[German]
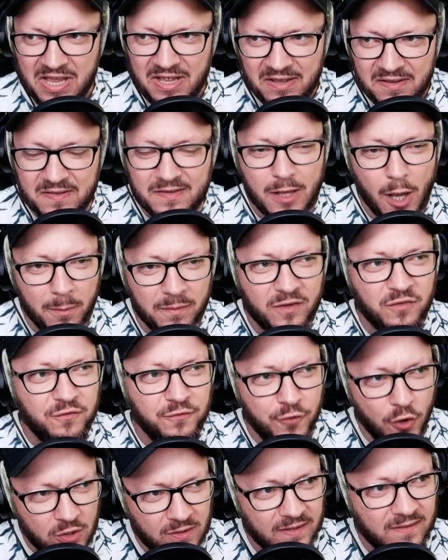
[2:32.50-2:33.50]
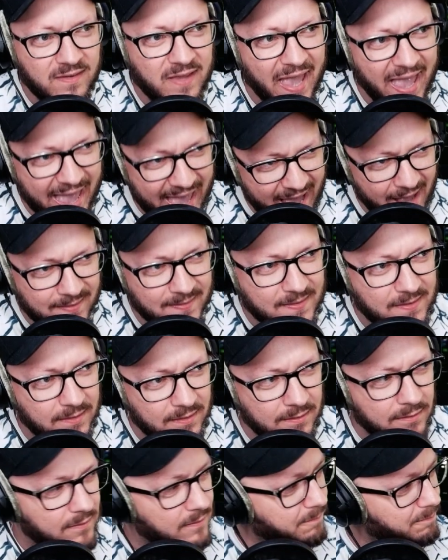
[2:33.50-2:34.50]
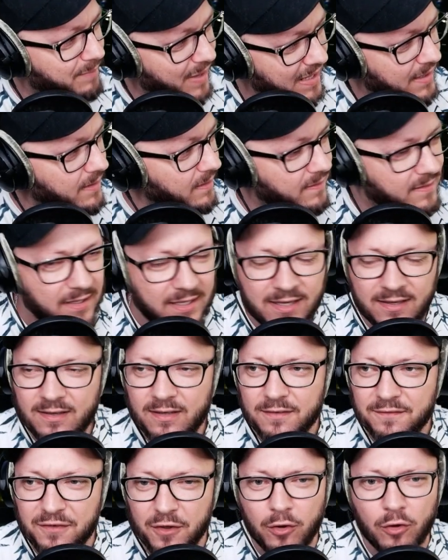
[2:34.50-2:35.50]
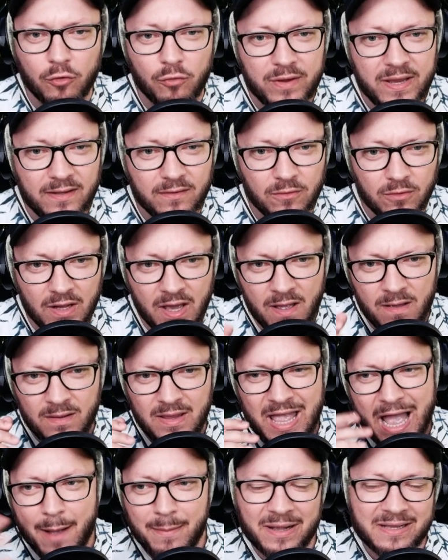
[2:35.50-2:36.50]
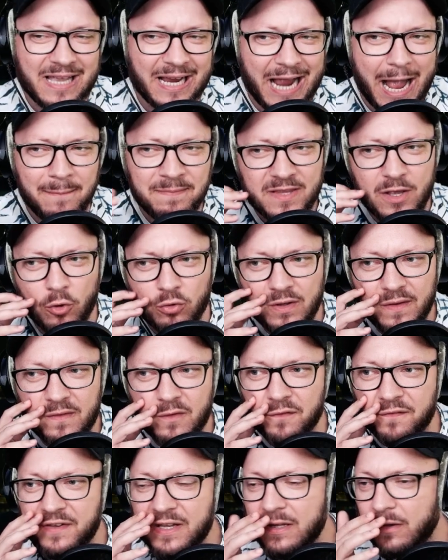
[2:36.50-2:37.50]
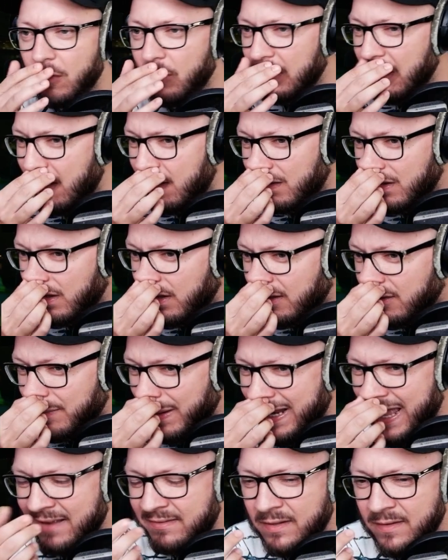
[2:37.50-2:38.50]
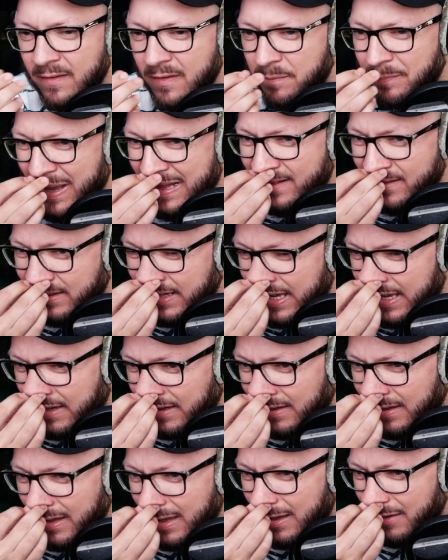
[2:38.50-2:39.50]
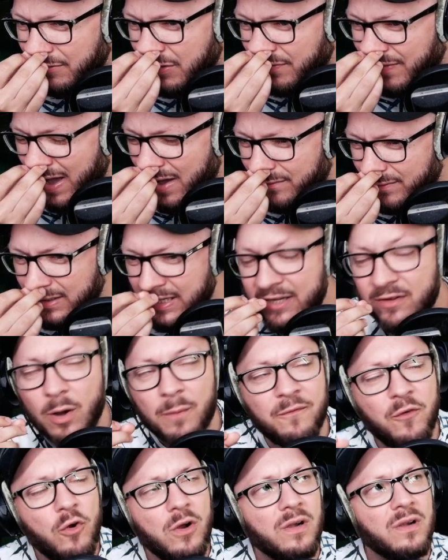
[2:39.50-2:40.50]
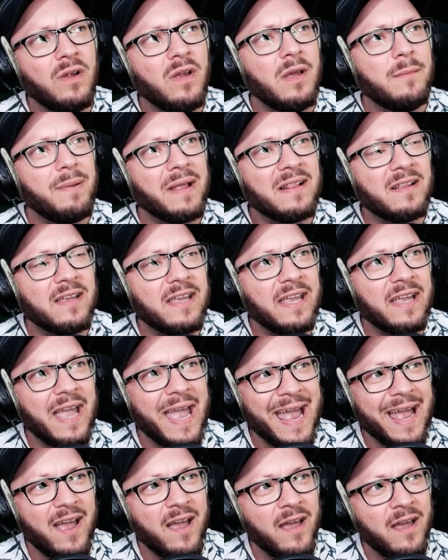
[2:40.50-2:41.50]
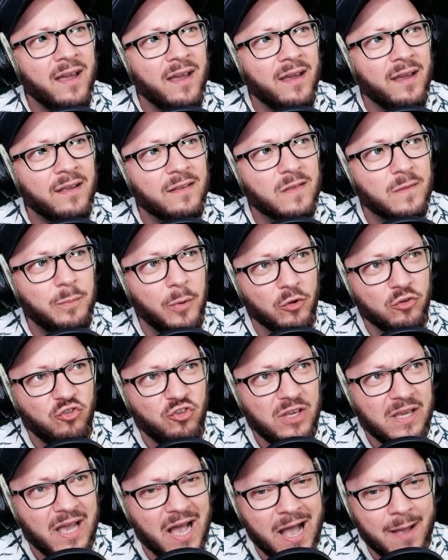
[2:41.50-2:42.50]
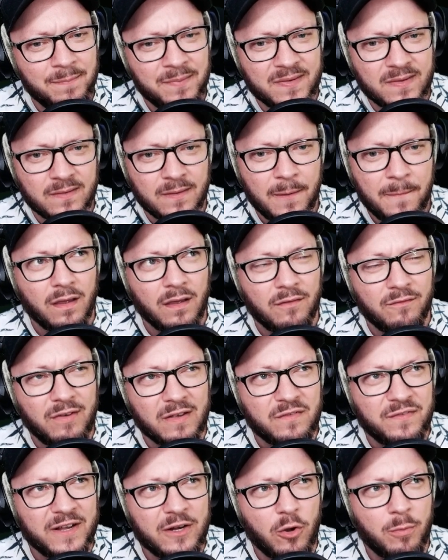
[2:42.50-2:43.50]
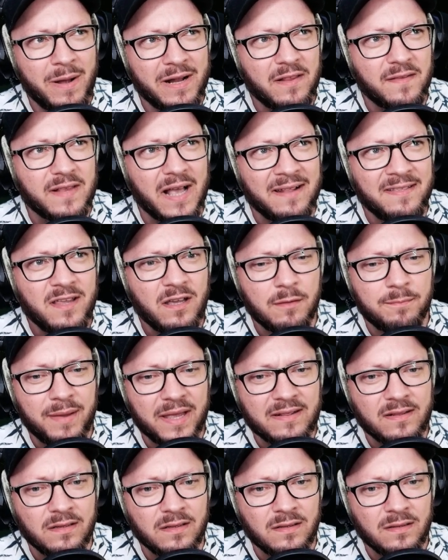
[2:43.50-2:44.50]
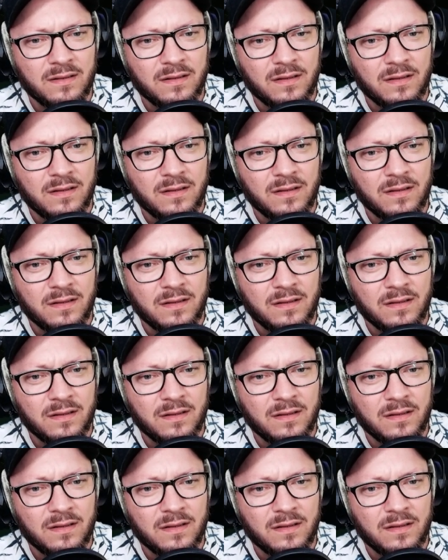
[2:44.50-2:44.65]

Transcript: Das ist, glaube ich, wirklich der erste Battle-Sieg für einen Green, oder? Aber da gab es ja auch nicht so viele, oder? Ich meine, er hatte das Battle gegen, wie war, nee, obwohl, Battle gegen äh, äh, Spongy gab's. Was war nochmal das andere Battle?